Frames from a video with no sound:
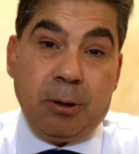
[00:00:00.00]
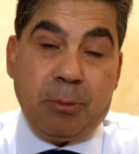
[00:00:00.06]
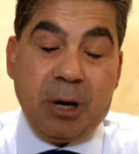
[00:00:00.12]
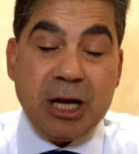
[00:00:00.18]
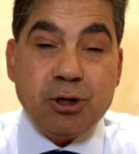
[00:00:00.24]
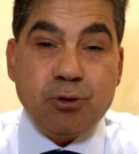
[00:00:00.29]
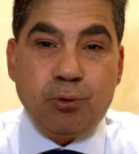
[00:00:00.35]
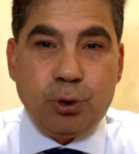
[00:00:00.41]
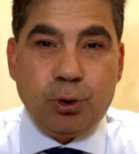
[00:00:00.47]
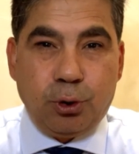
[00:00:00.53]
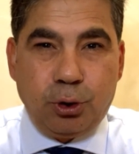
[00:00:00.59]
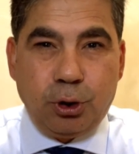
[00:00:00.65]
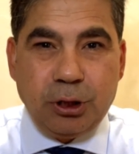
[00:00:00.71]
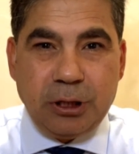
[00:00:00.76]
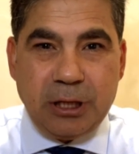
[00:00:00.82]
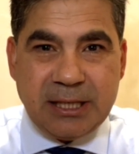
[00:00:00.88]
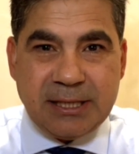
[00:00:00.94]

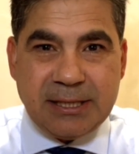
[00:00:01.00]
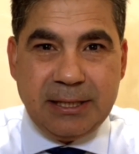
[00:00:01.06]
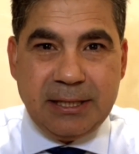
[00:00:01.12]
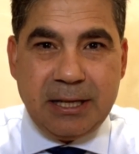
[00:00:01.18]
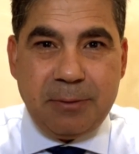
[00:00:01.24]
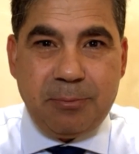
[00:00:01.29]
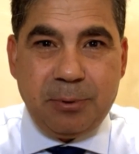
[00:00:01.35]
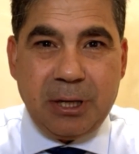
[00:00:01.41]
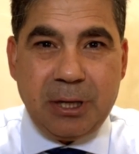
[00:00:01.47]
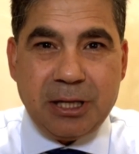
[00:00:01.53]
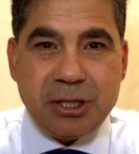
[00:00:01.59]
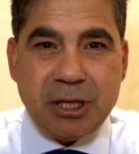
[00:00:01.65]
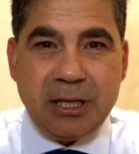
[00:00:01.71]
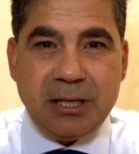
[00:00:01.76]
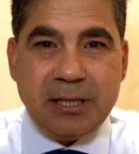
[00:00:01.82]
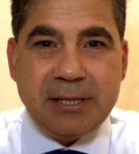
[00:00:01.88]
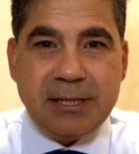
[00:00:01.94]
başvurunun nasıl
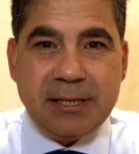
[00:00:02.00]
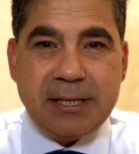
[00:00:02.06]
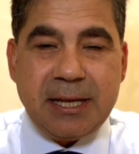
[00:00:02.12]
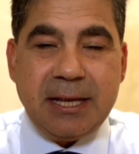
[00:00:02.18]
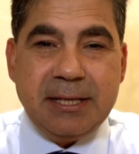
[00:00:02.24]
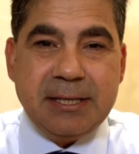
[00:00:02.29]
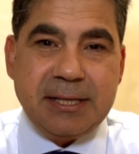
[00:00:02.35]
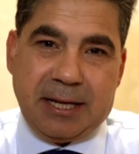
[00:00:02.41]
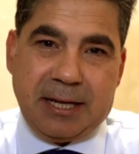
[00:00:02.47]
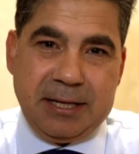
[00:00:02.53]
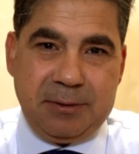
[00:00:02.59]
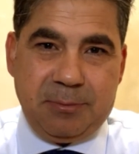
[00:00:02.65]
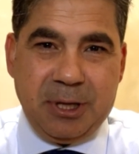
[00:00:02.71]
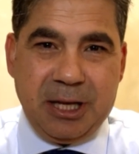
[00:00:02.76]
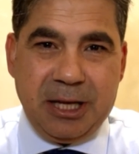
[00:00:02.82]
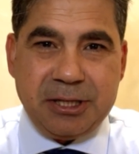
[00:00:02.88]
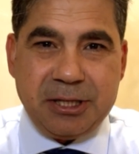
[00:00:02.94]
yapılacağını size izah
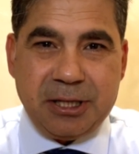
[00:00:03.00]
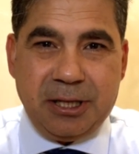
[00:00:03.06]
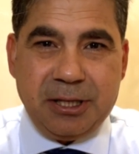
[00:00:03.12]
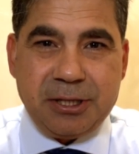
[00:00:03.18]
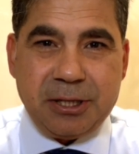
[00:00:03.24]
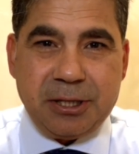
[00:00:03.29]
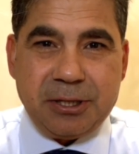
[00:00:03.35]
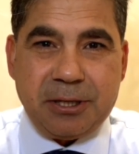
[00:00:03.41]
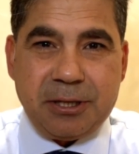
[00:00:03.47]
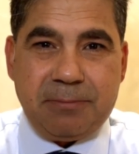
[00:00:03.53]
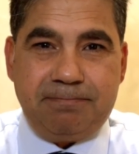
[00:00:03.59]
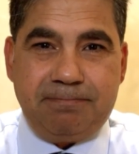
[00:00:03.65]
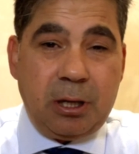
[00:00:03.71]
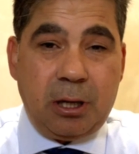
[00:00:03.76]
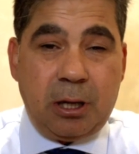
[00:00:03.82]
etmeye çalışacağım.